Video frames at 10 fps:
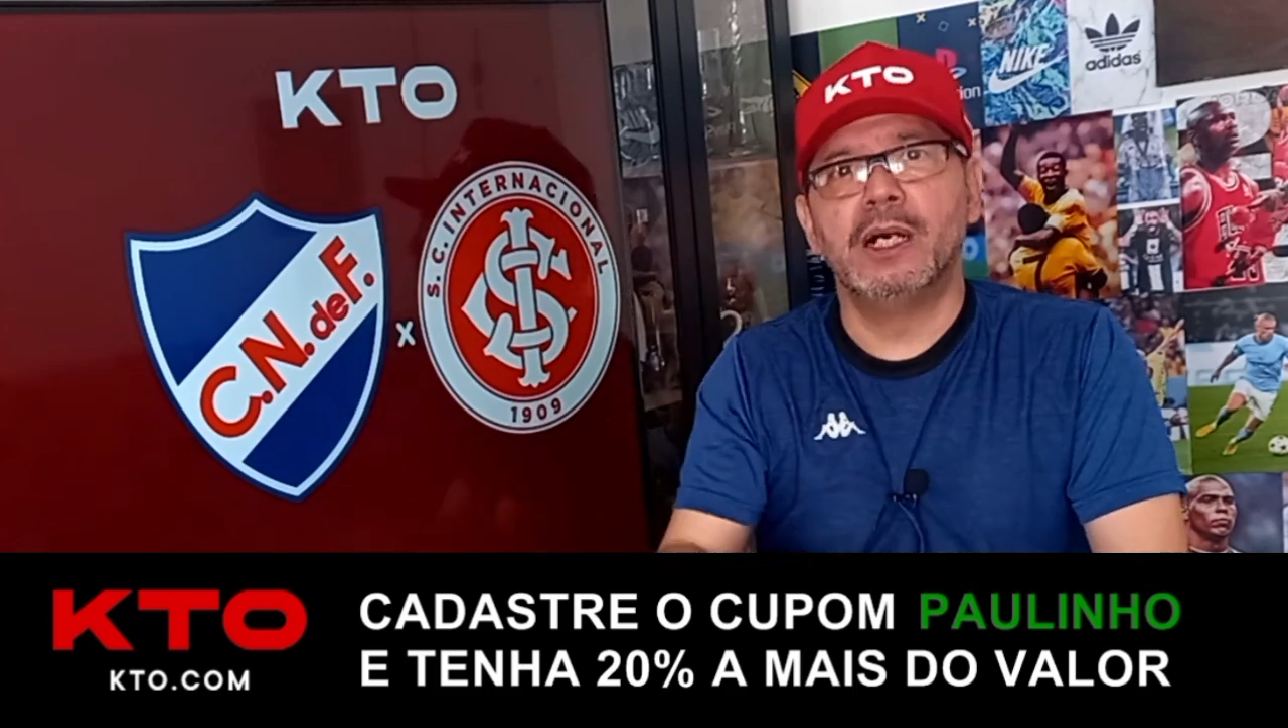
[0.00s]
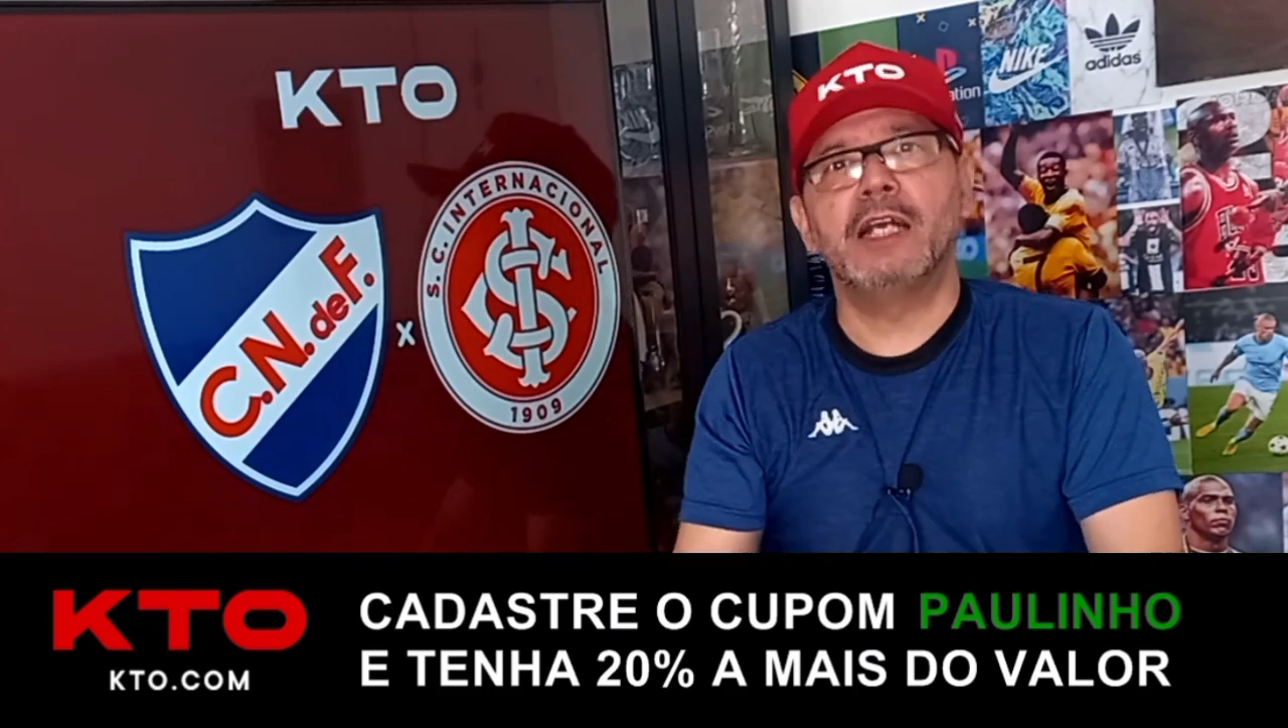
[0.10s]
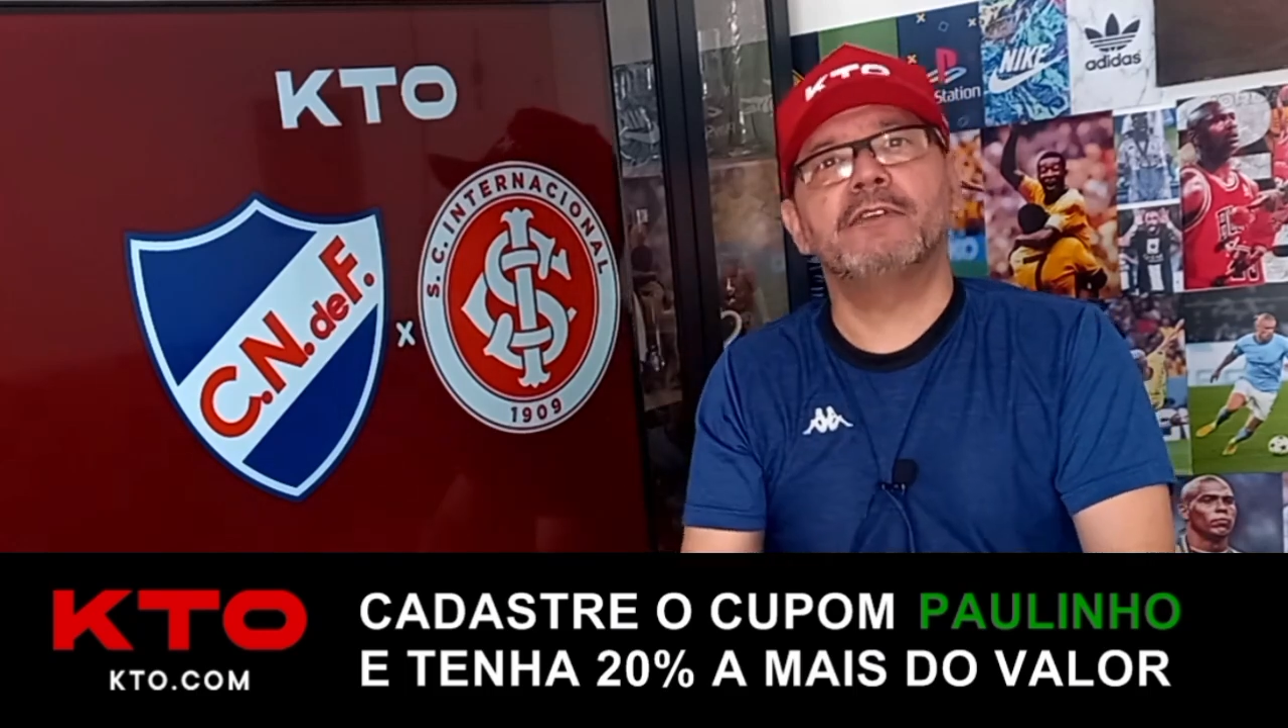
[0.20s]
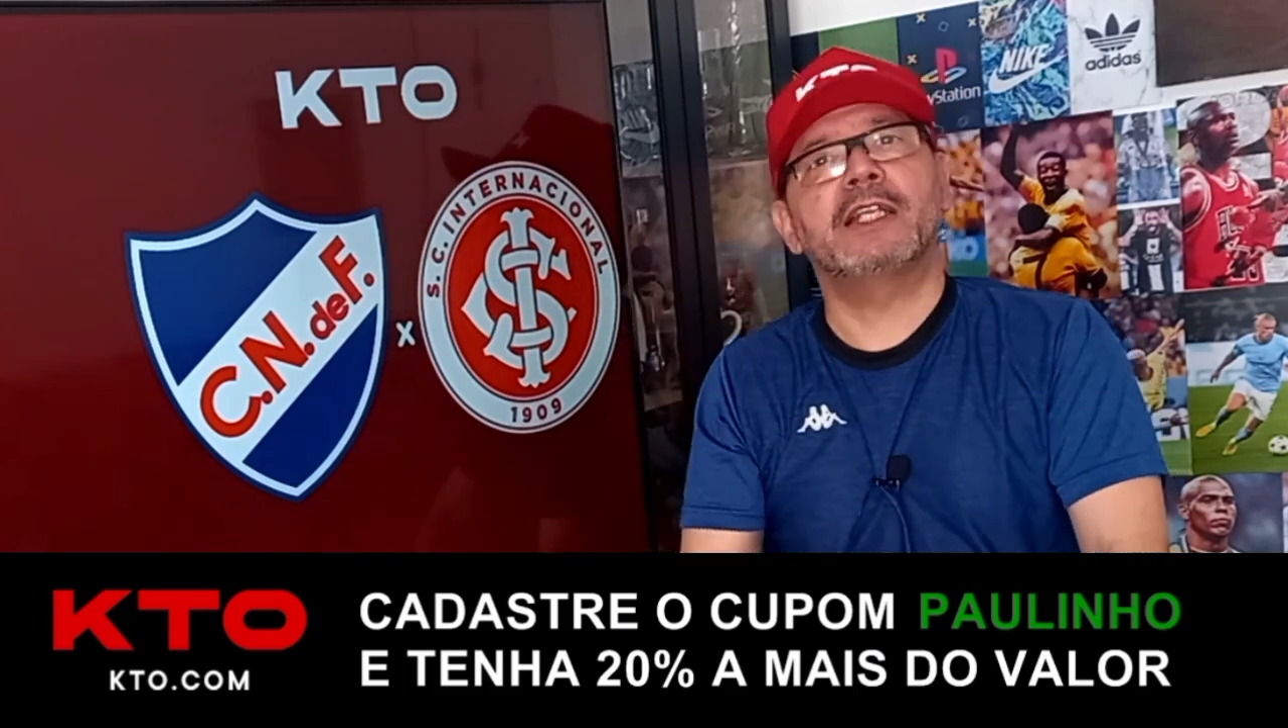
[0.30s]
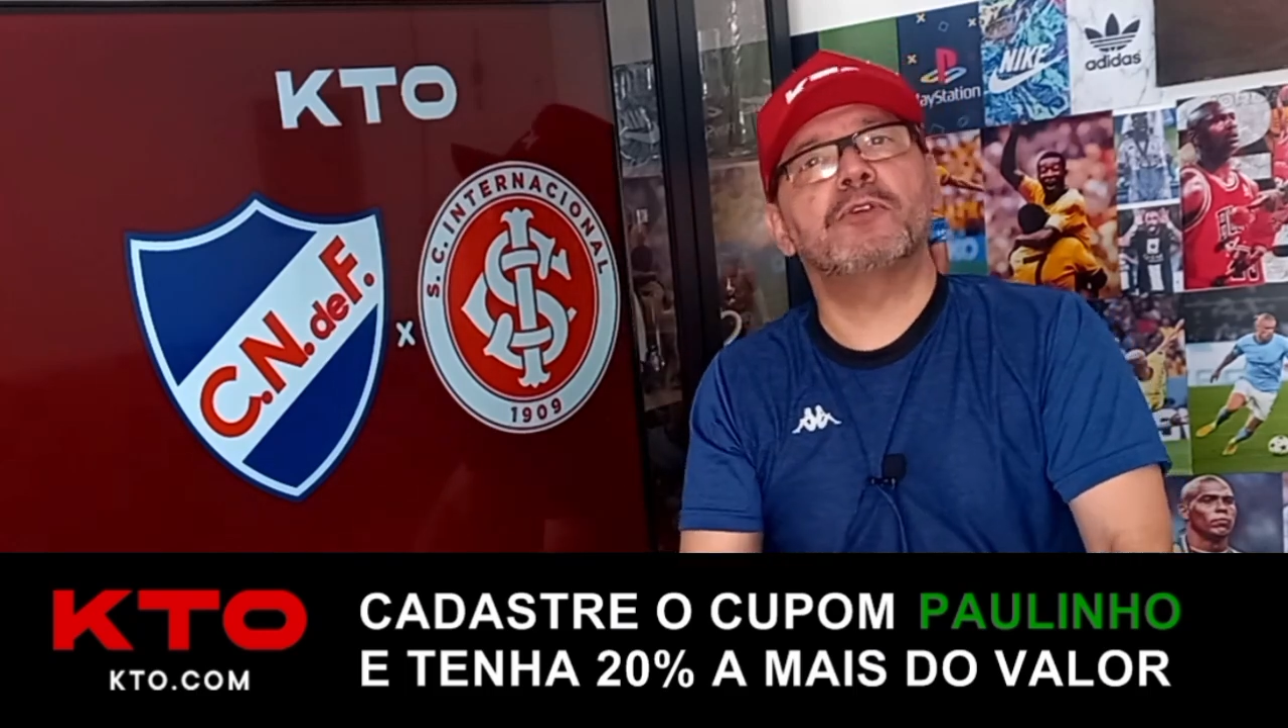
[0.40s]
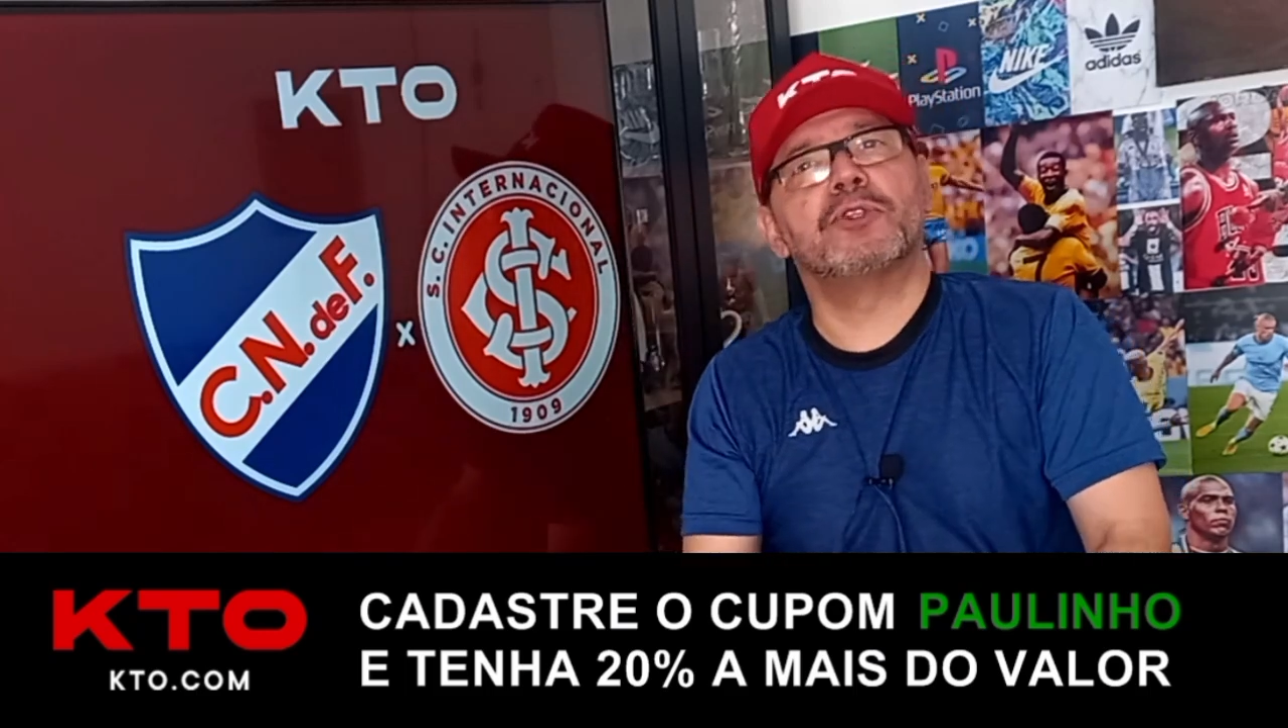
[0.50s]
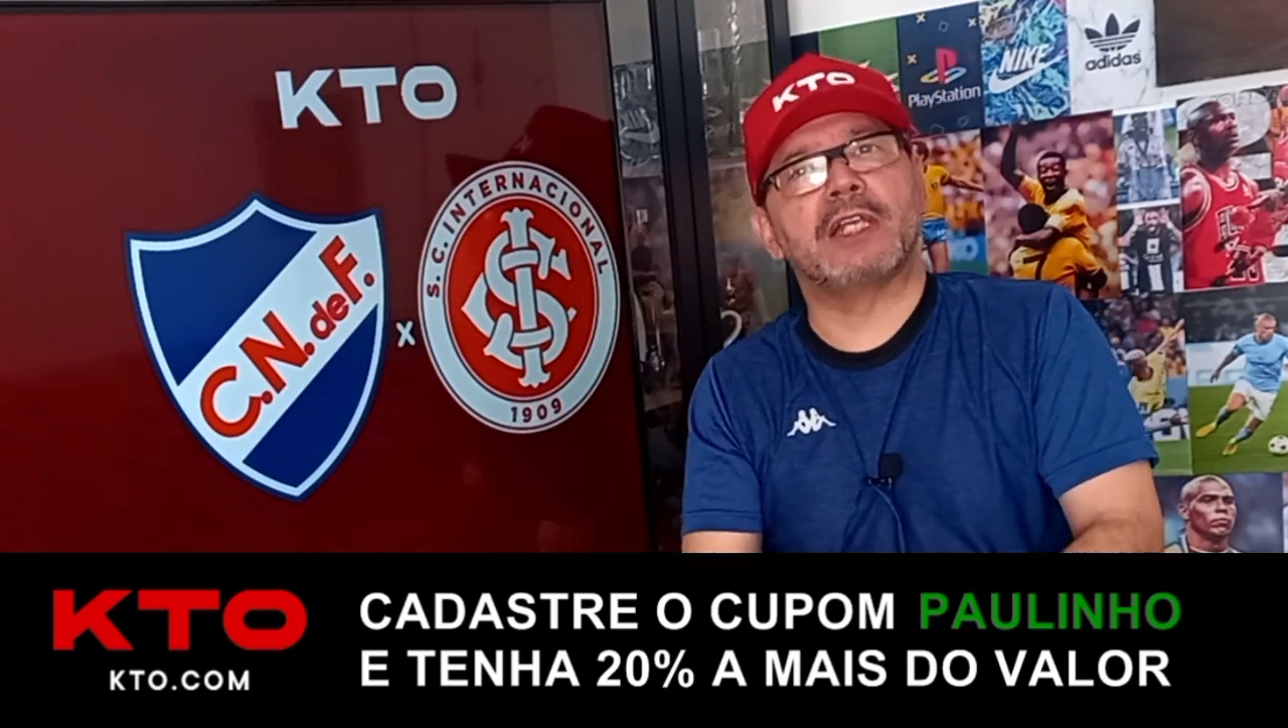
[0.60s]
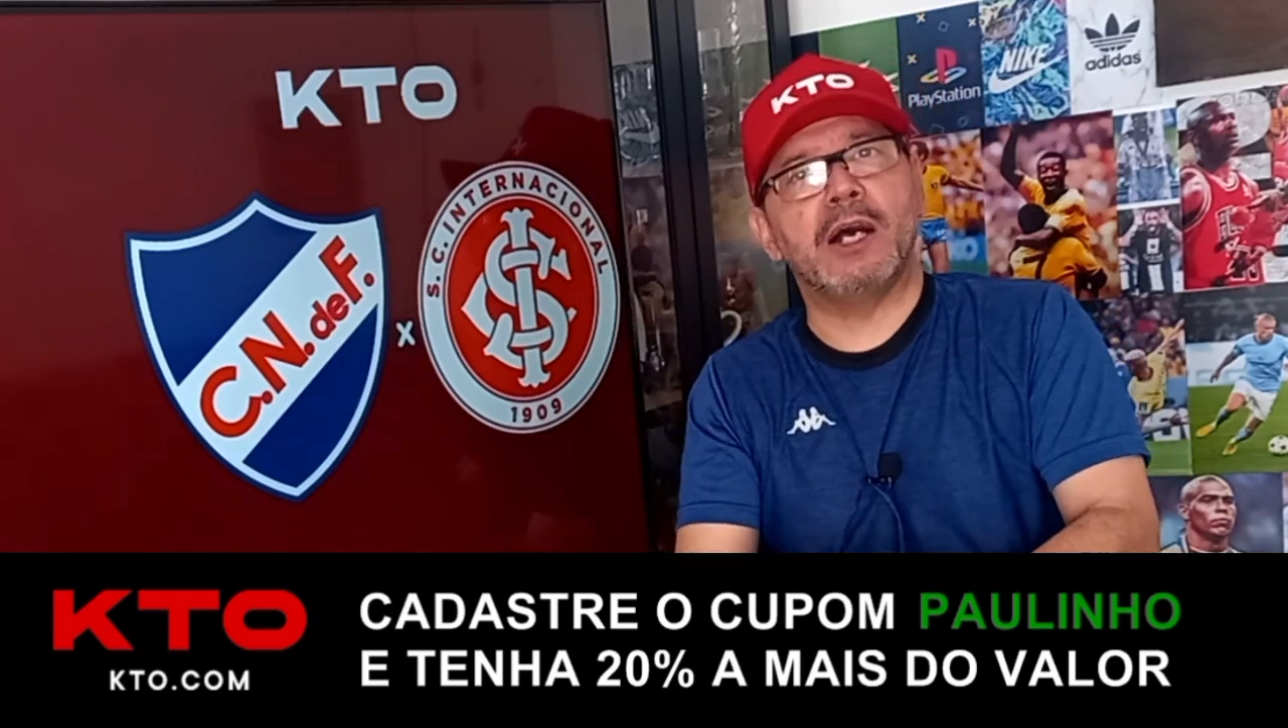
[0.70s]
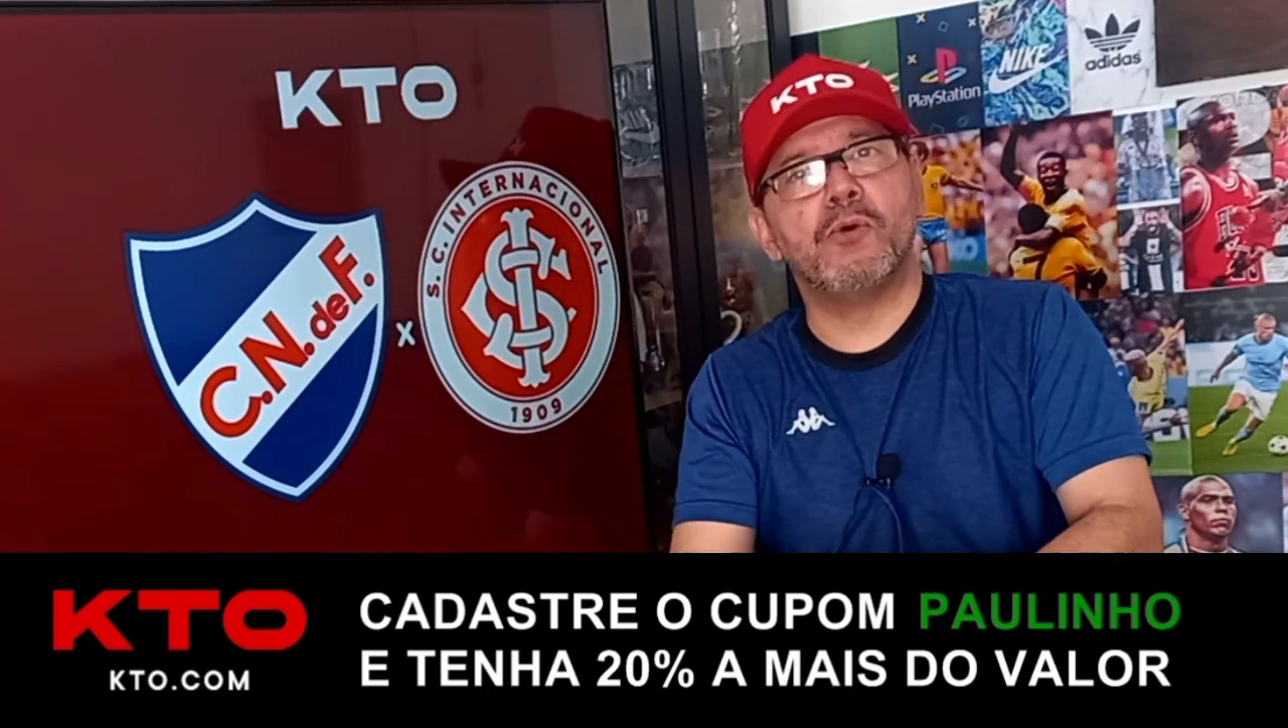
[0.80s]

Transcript: aí tem que usar